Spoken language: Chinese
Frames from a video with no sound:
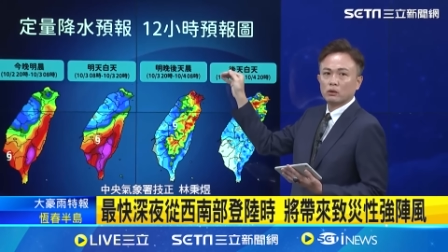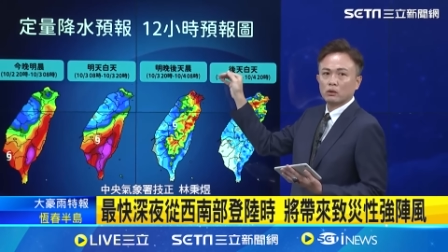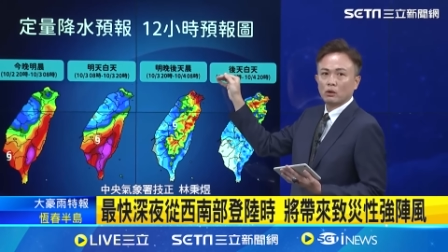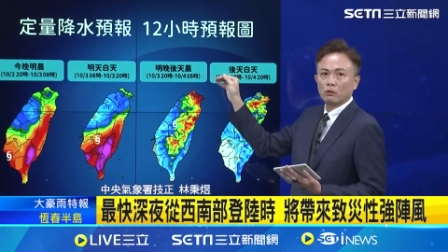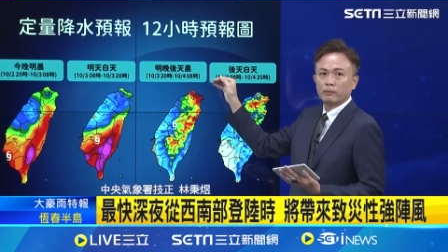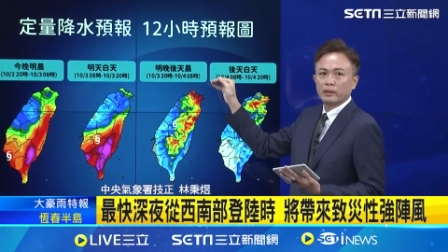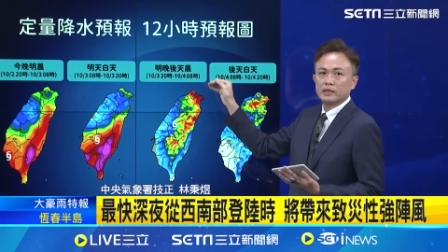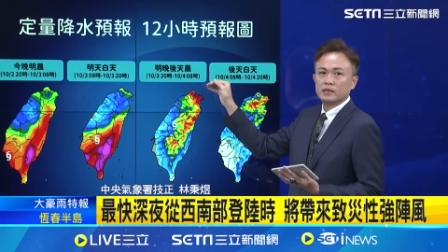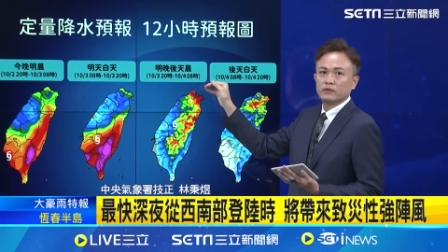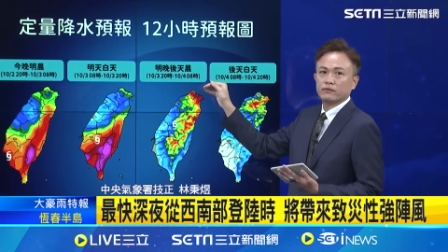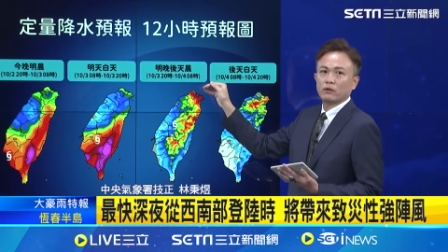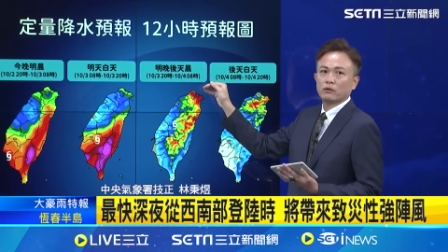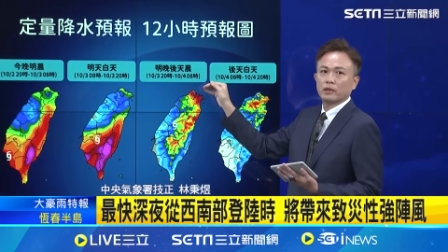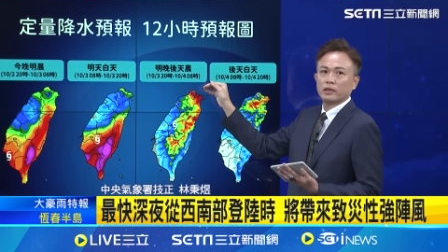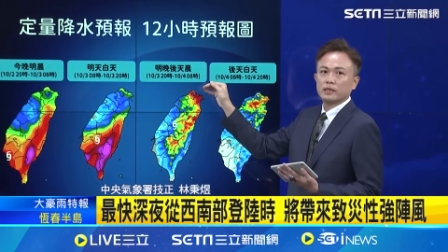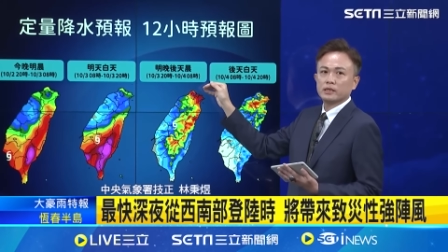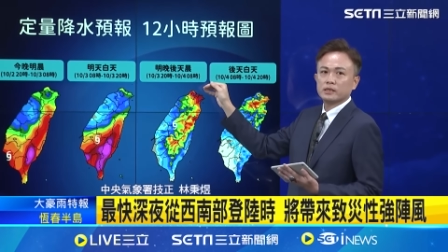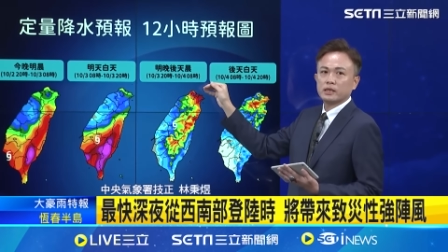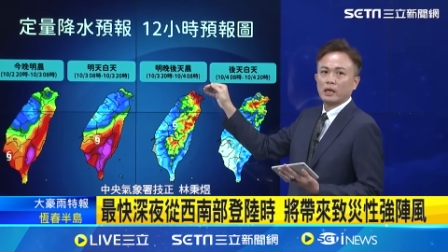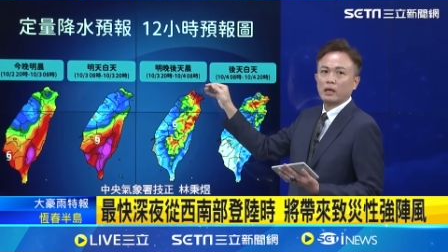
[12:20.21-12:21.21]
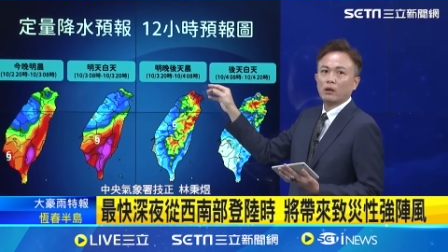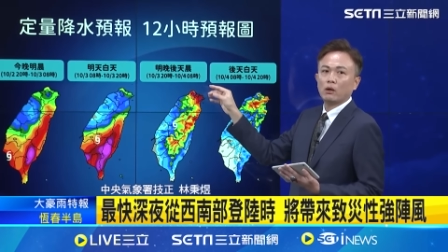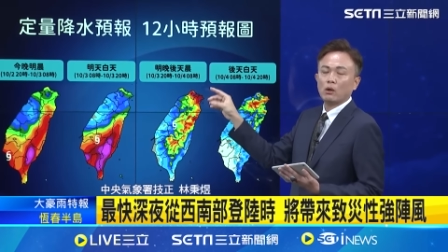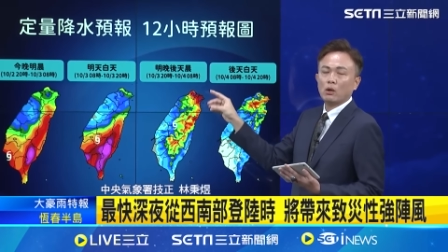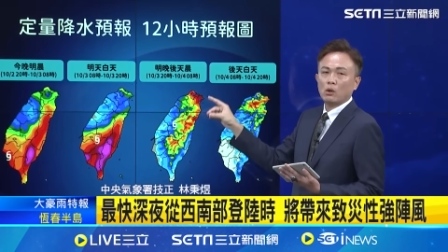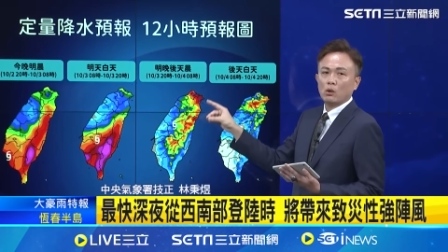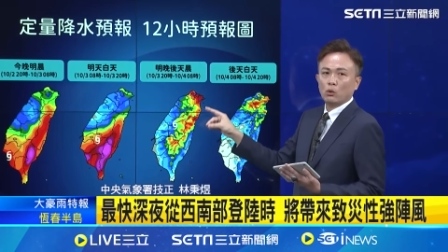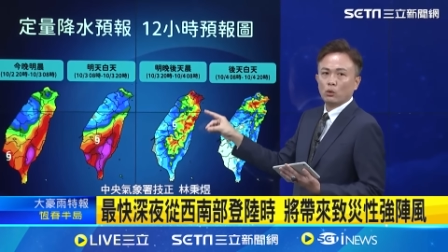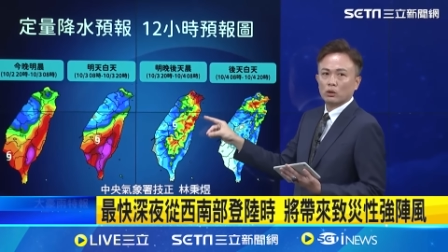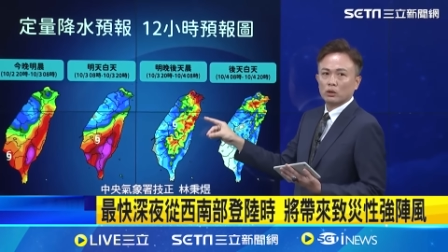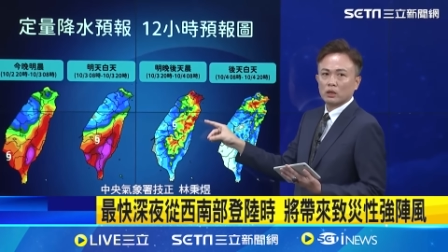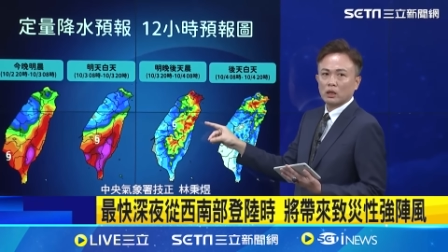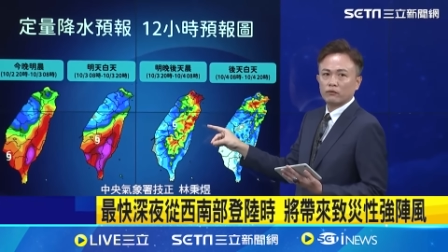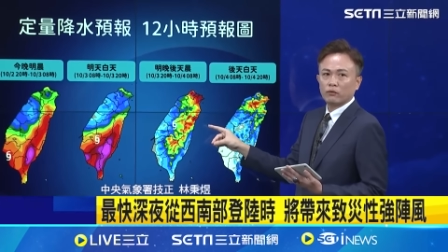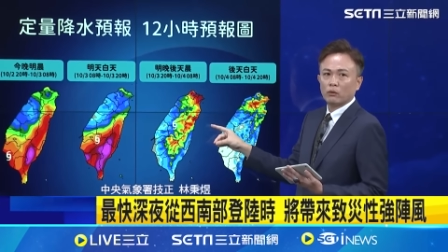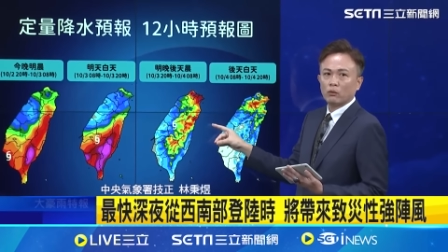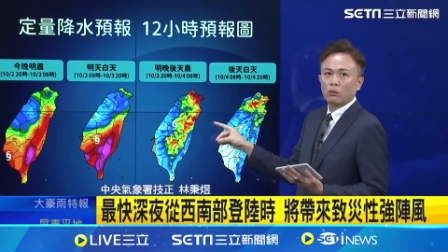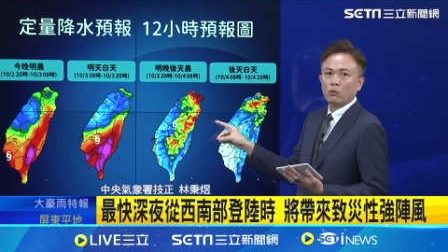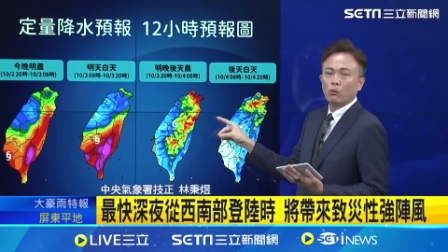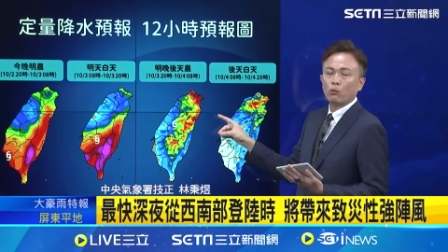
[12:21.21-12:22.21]
东北季风的影响或台
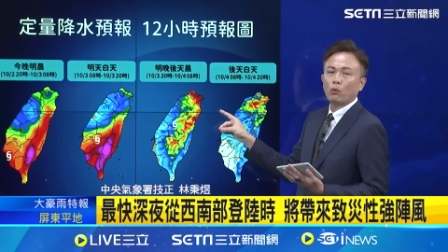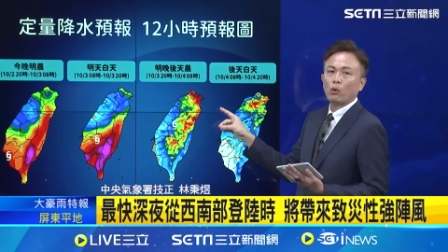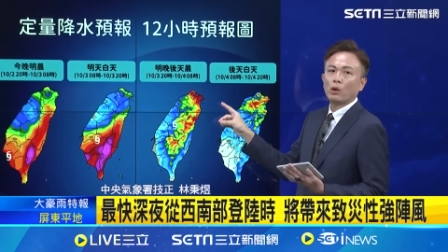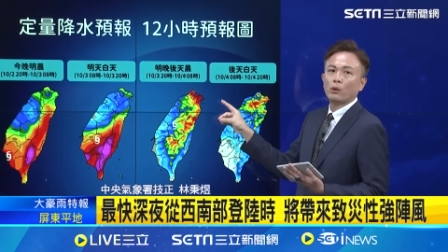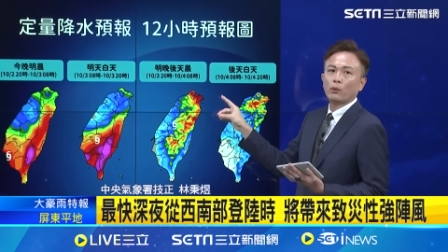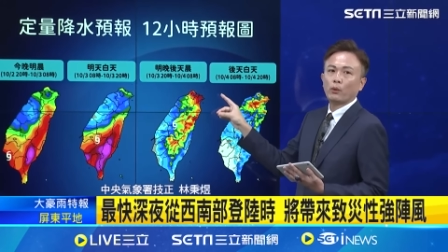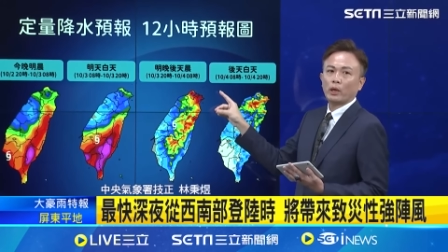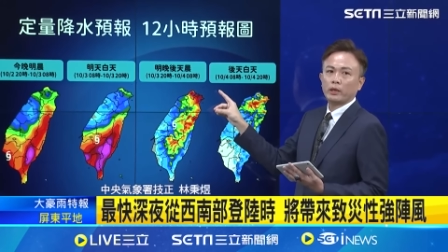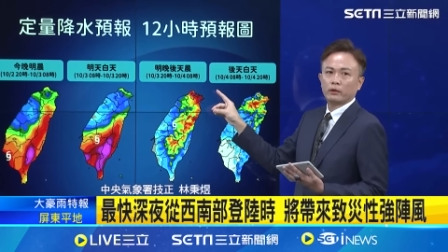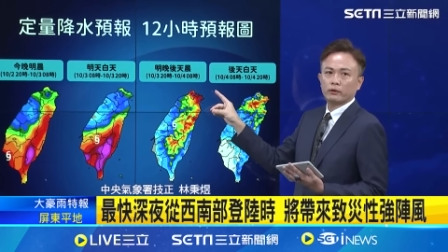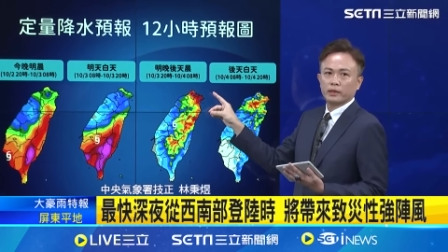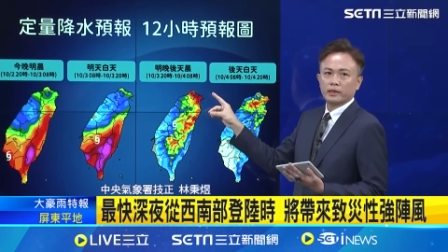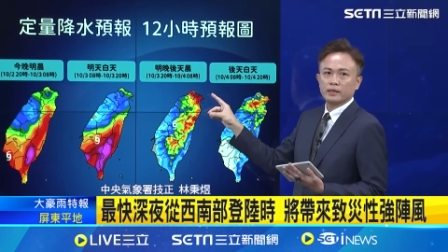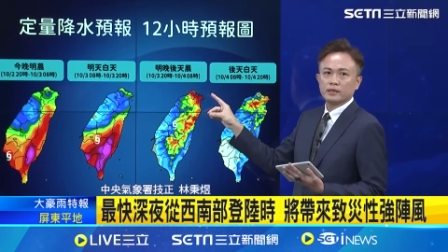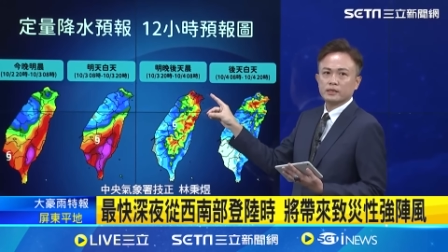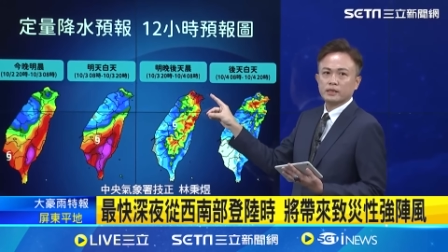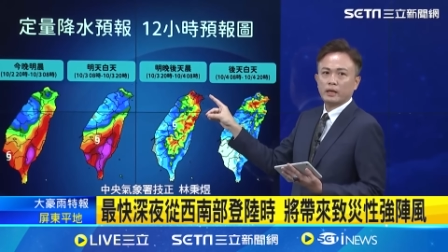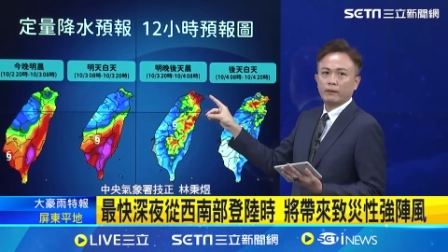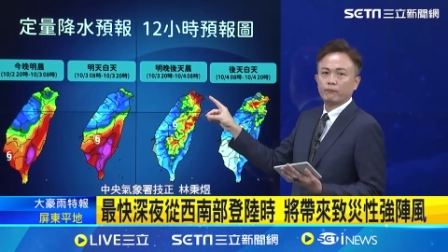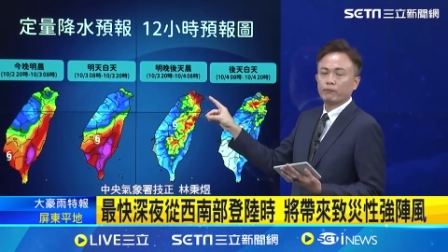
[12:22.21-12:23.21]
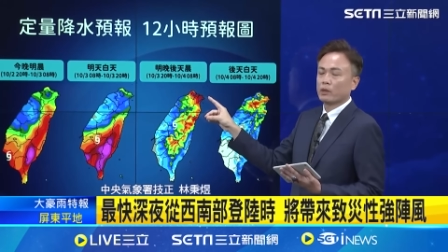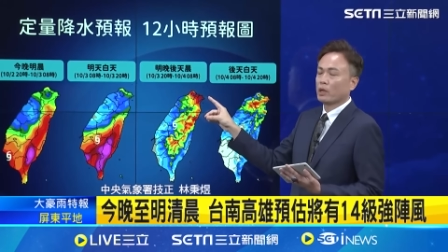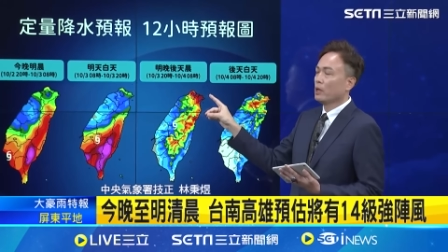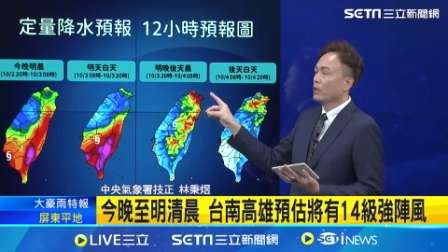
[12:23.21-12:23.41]
风外围环流的影响，